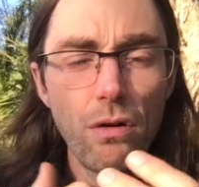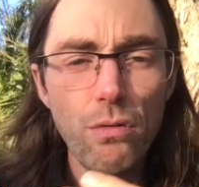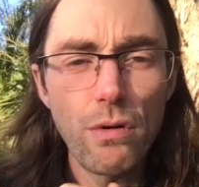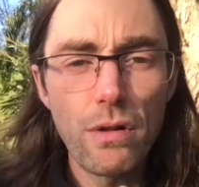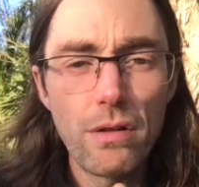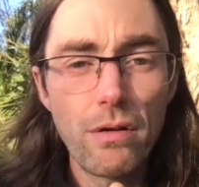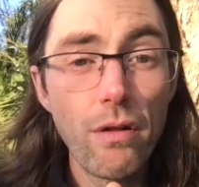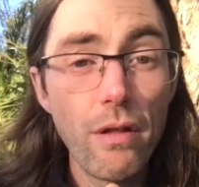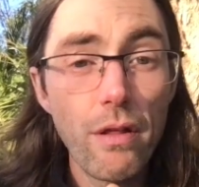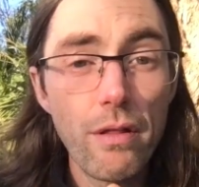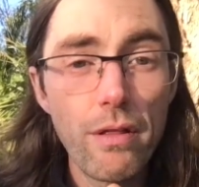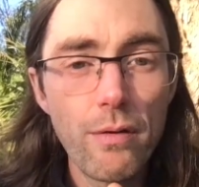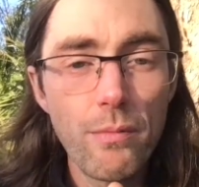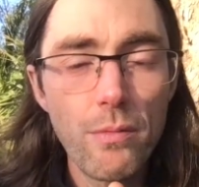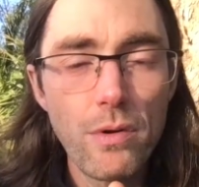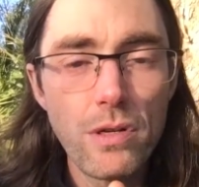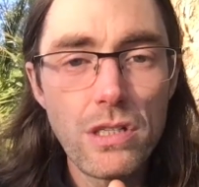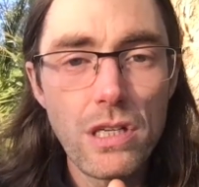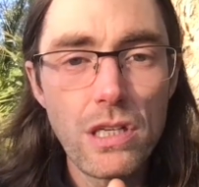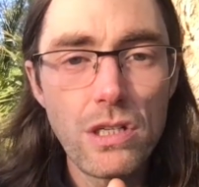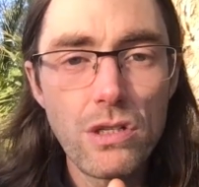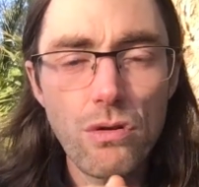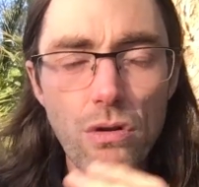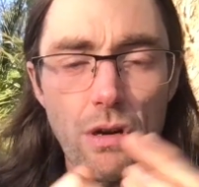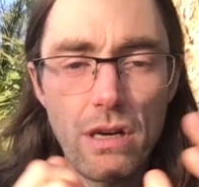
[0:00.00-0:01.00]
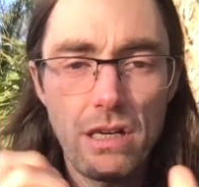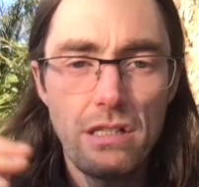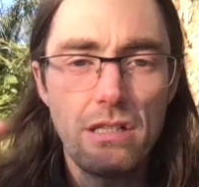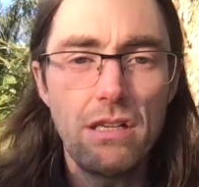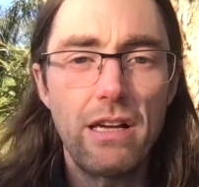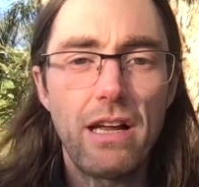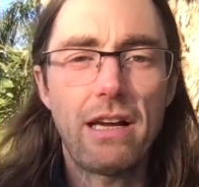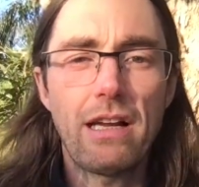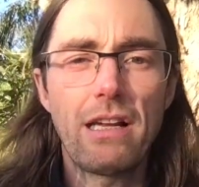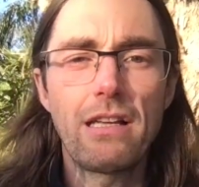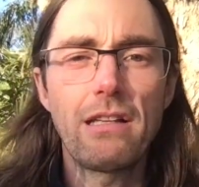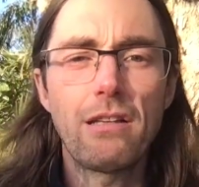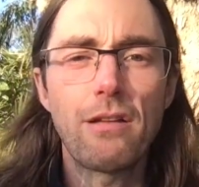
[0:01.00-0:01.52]
Cuando decimos eso, es
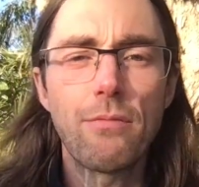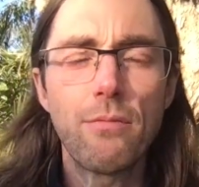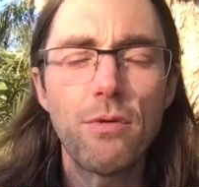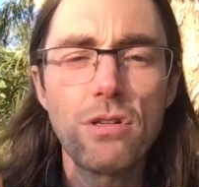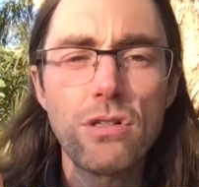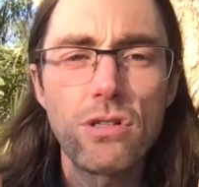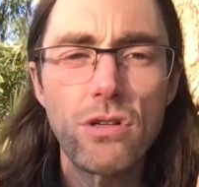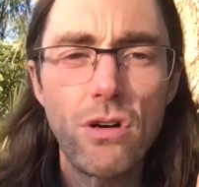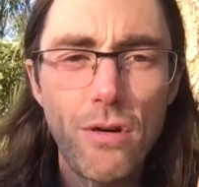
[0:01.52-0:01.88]
legítimo, es